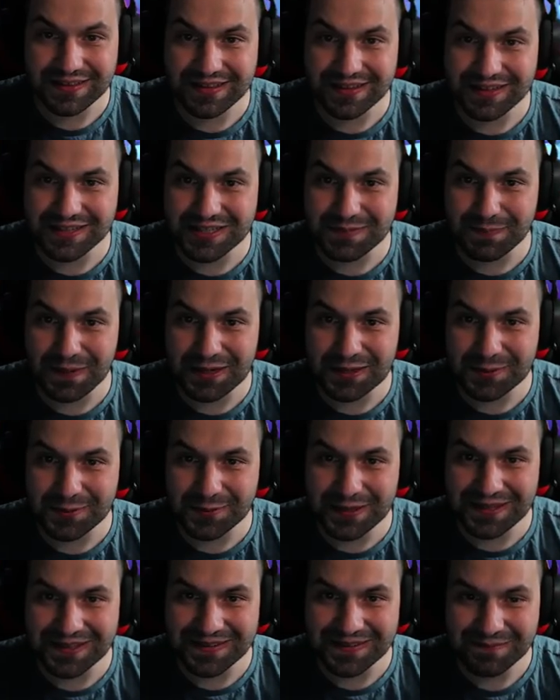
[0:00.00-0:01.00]
to jest pay to
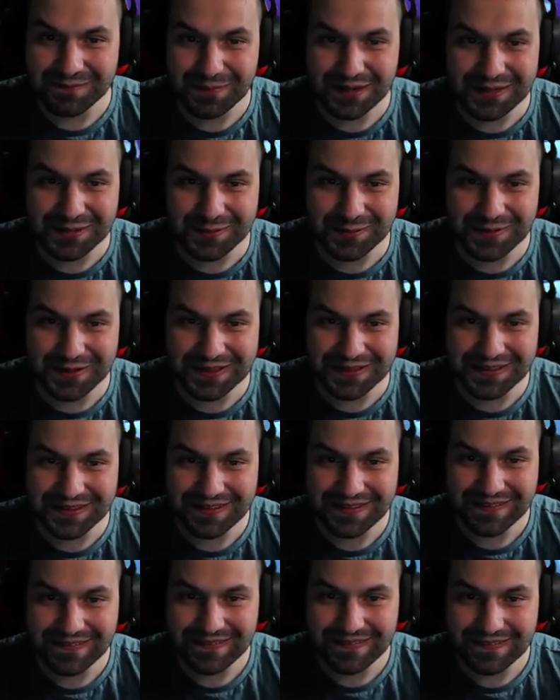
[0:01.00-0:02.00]
win, pay to win.
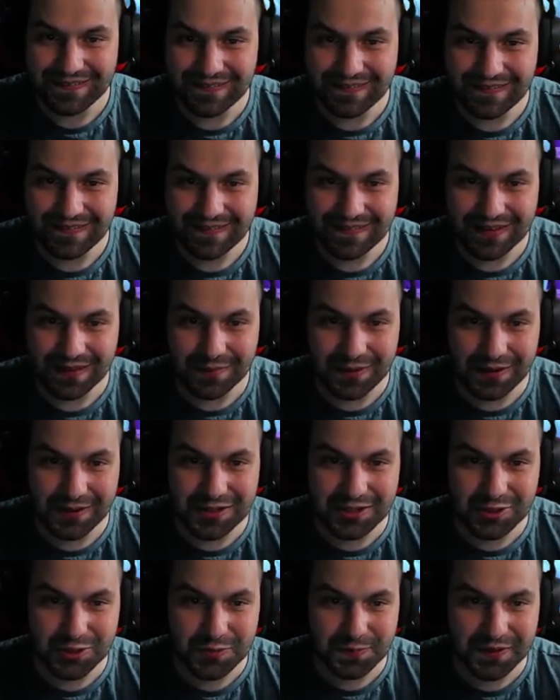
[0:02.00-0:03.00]
Dobra,
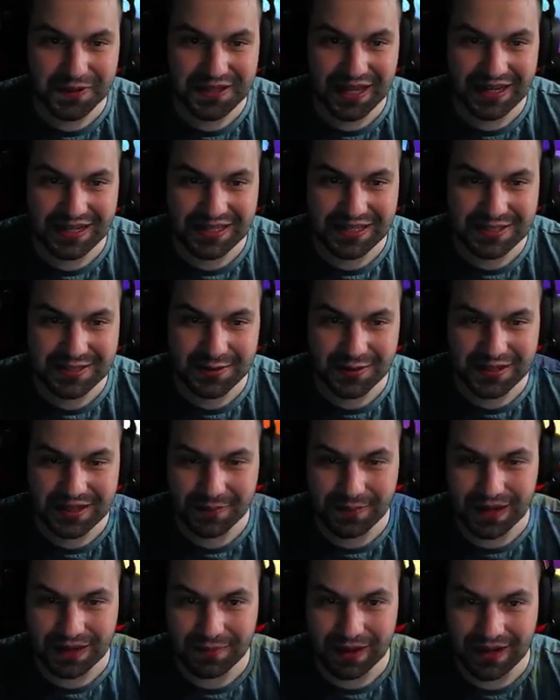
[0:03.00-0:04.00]
oni się już poddali, jest
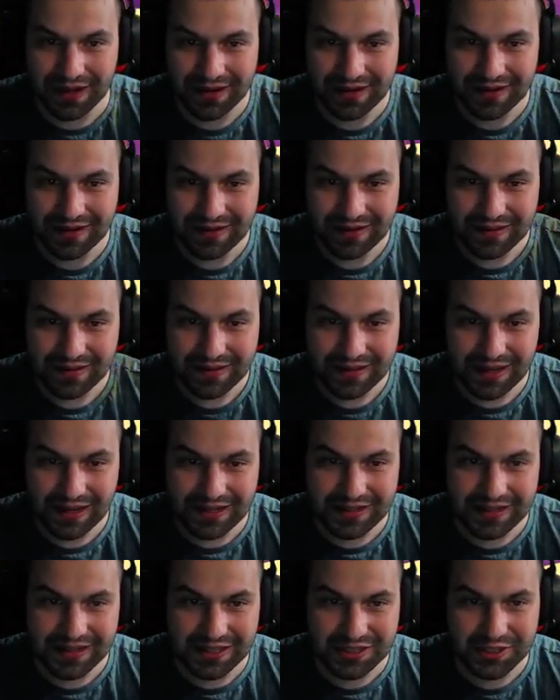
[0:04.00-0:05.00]
kolejna brama. Ja
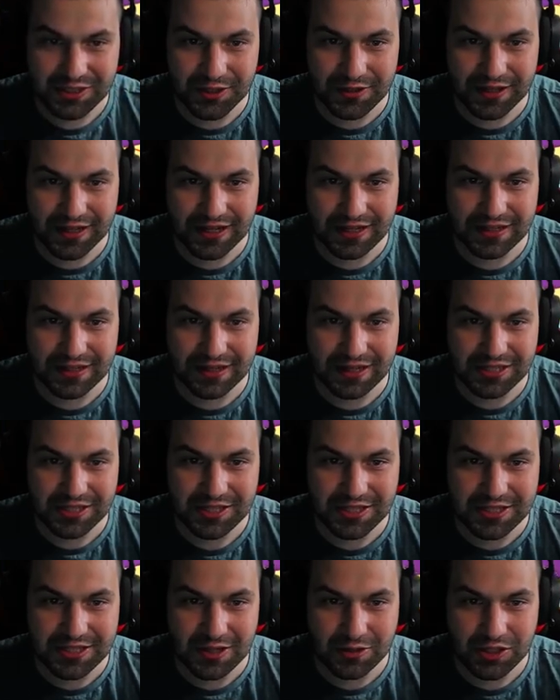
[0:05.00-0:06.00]
idę na środek, ale
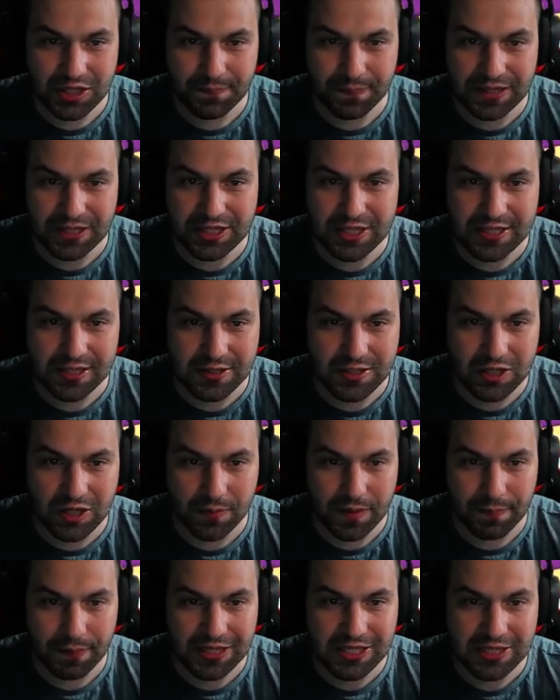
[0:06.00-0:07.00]
raczej nie zdążę. I patrzcie, co on
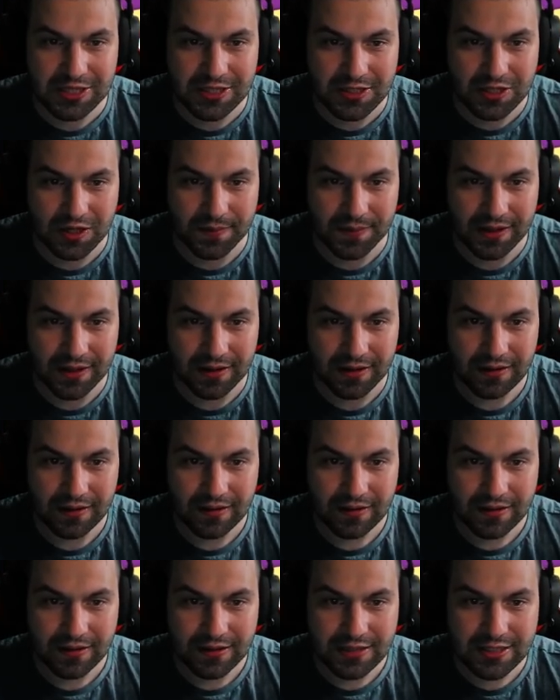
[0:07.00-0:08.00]
zrobi, patrzcie, co on zrobi.
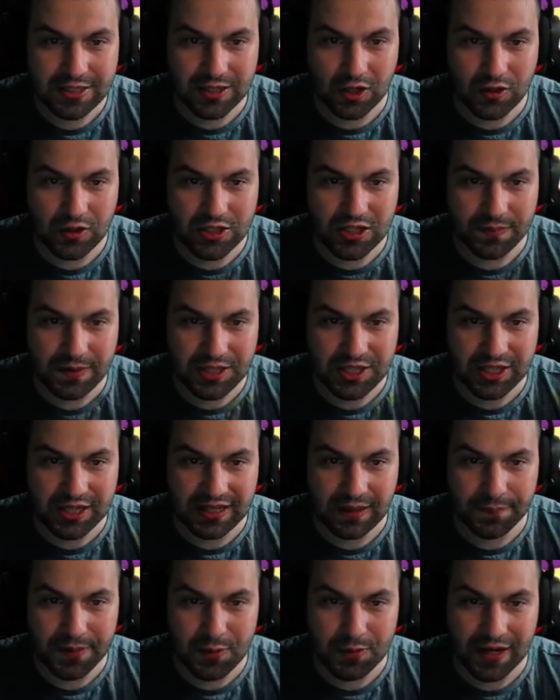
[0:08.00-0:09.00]
Stoi sobie, czeka
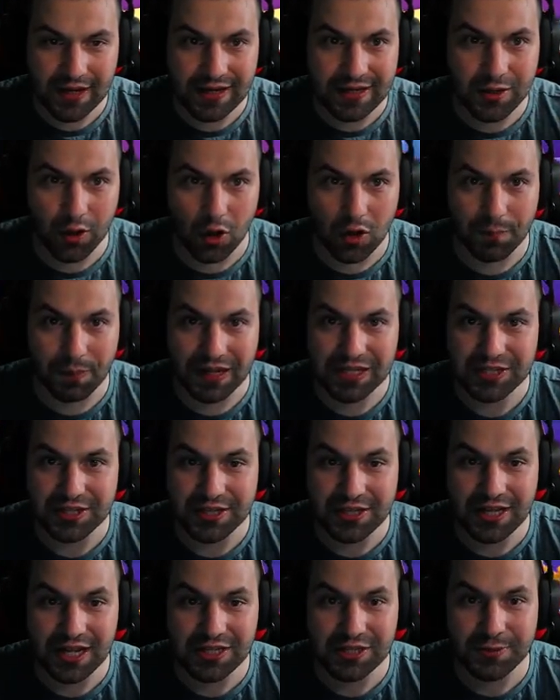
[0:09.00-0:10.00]
na piłkę i gol, Patrzcie,
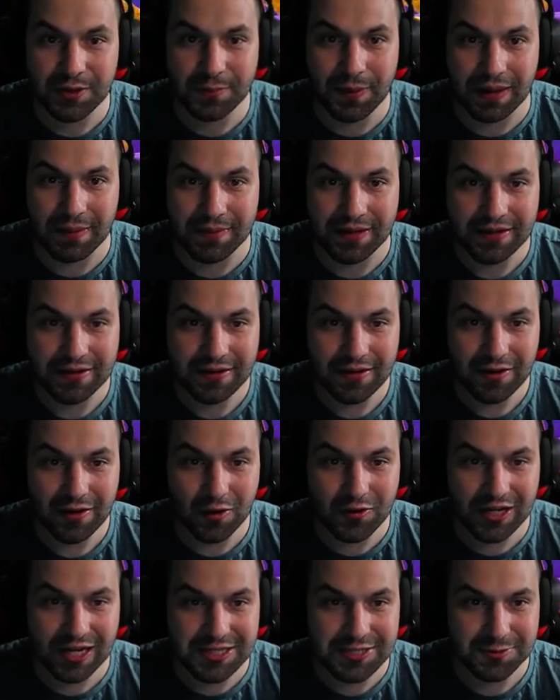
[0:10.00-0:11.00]
i leci do bramy.
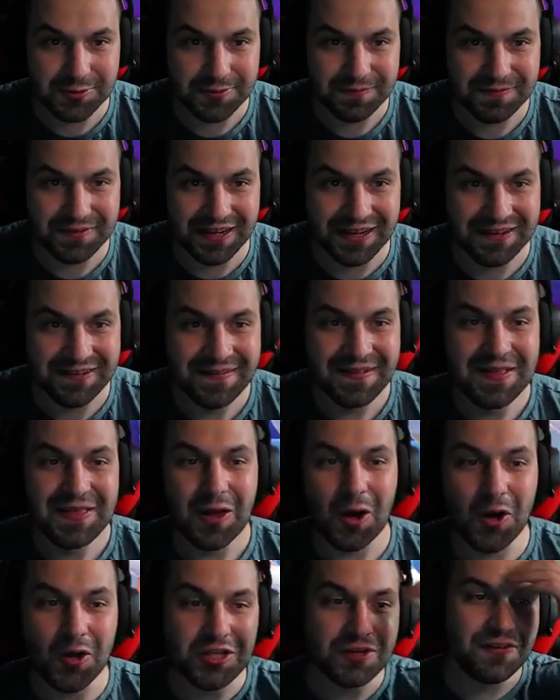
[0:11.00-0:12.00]
Od razu, nie?
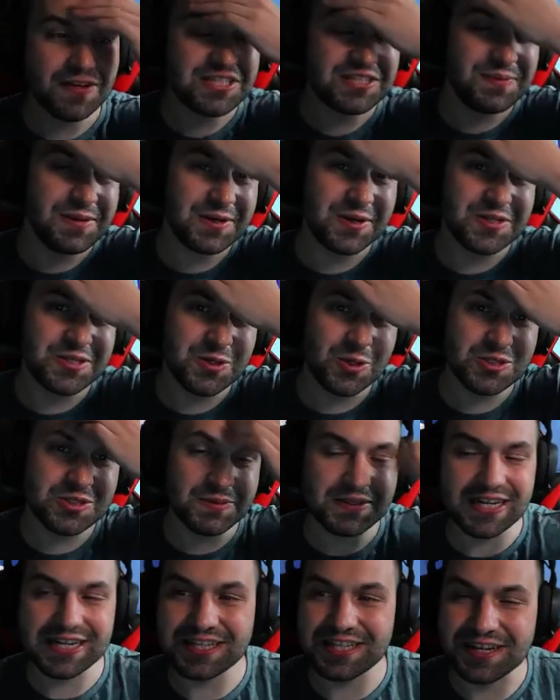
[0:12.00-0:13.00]
O to właśnie mi chodziło,
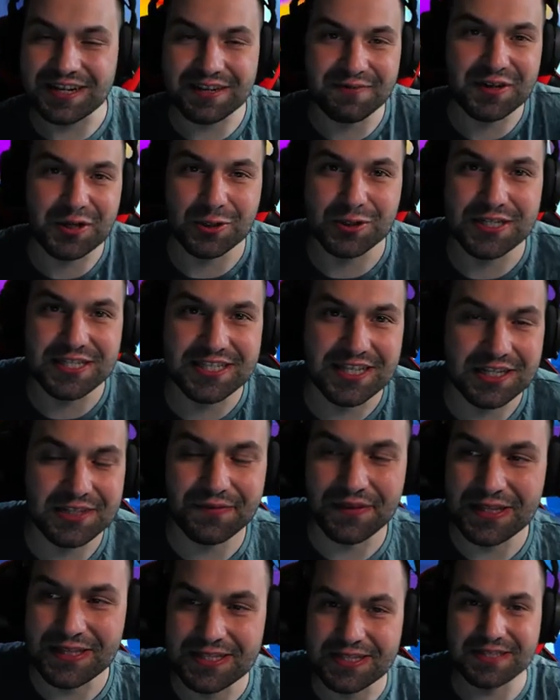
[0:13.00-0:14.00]
żeby tak trik wykorzystać,
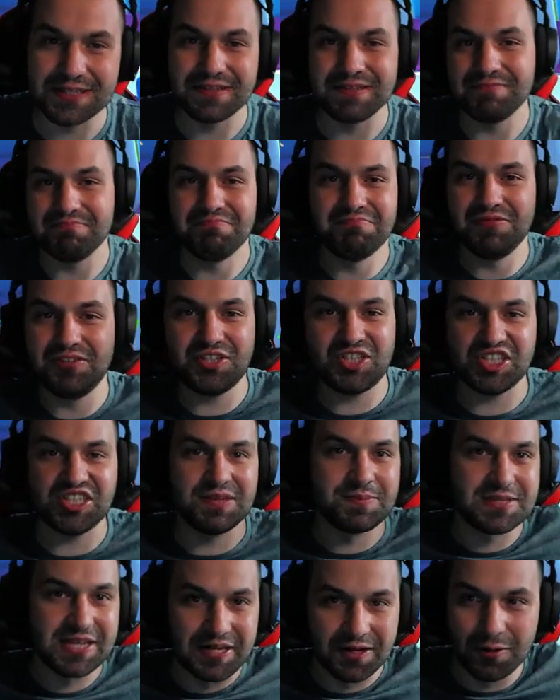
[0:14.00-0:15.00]
więc y,
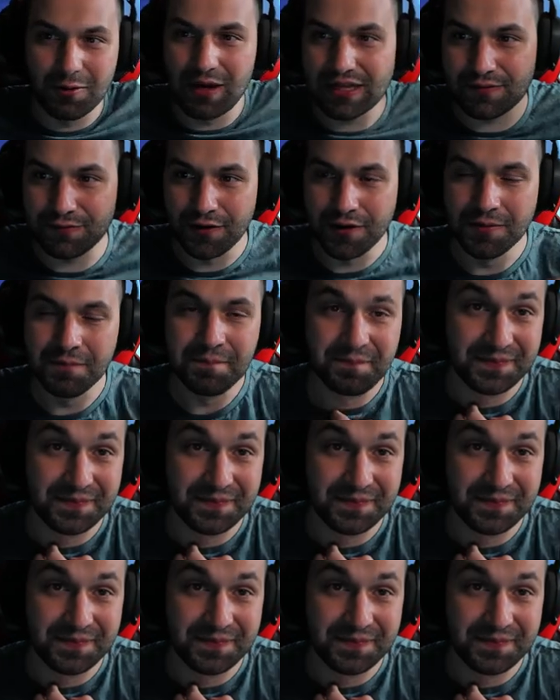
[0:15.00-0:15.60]
7-0, łatwo.